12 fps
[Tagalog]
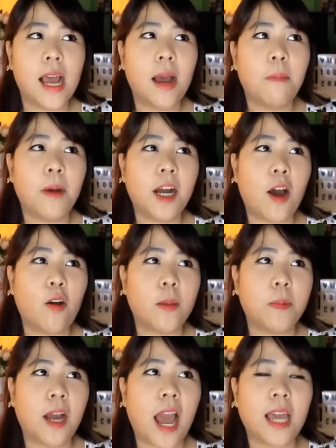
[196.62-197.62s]
na mag,
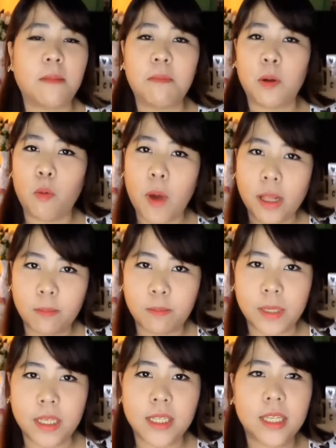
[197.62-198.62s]
ako ay kahit mag one
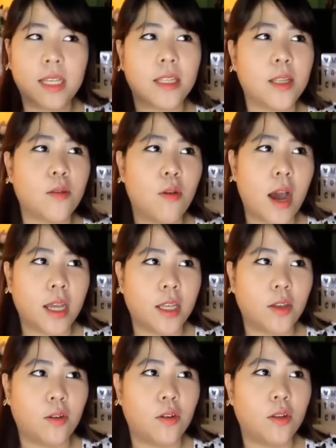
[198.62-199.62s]
piece, hindi ko
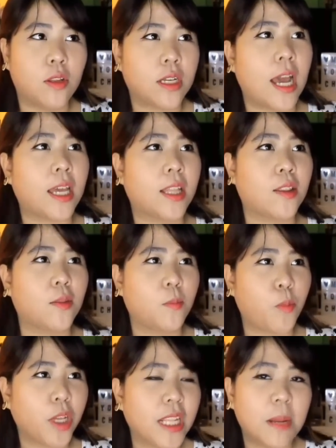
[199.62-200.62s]
kaya yon Kahit
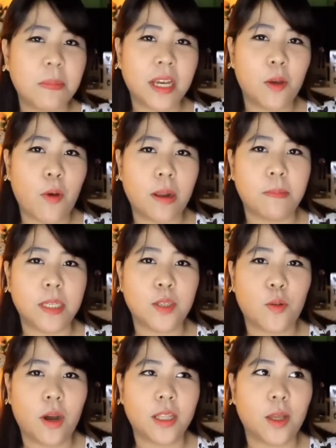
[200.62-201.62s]
pwede namang i-one
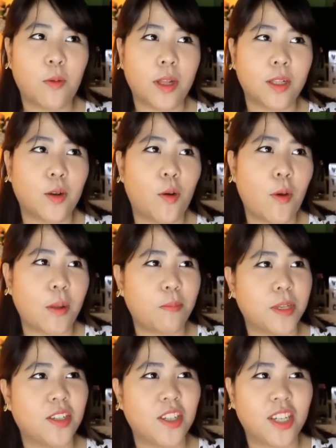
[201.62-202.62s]
piece yung katawan ko,
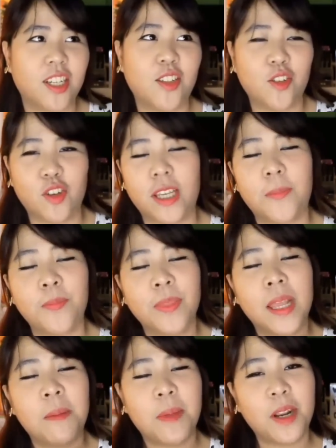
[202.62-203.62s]
one piece chicken joy.
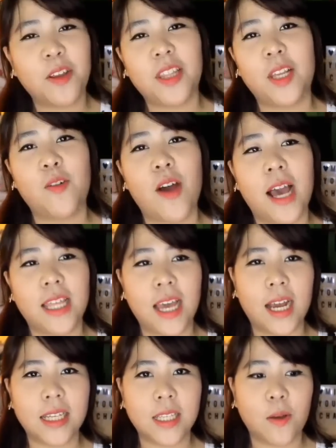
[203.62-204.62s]
Pero hindi ko
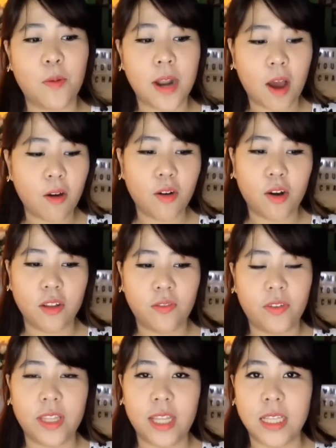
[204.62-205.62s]
kaya kasi wala akong
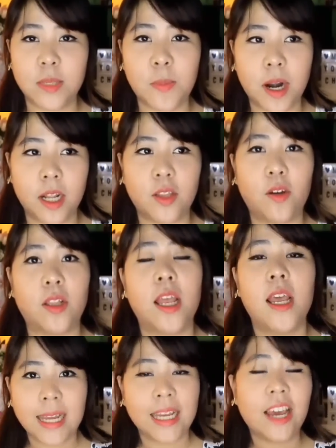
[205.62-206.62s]
confidence para doon.
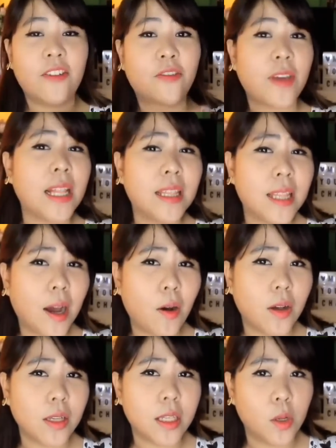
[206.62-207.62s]
Kaya failed
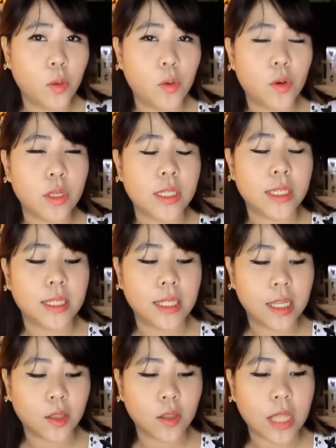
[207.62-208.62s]
ako sa looks,
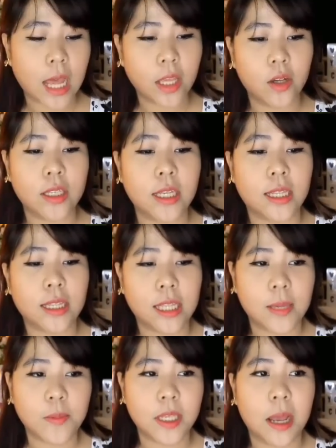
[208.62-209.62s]
dito tayo sa
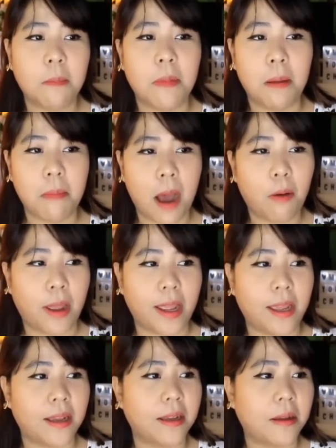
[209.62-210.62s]
tips
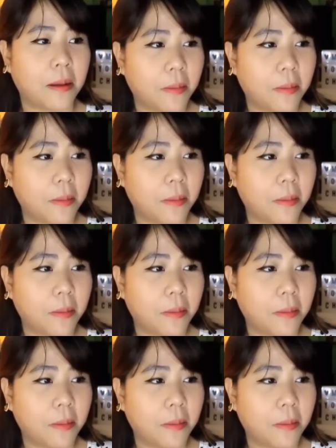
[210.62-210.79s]
babawi.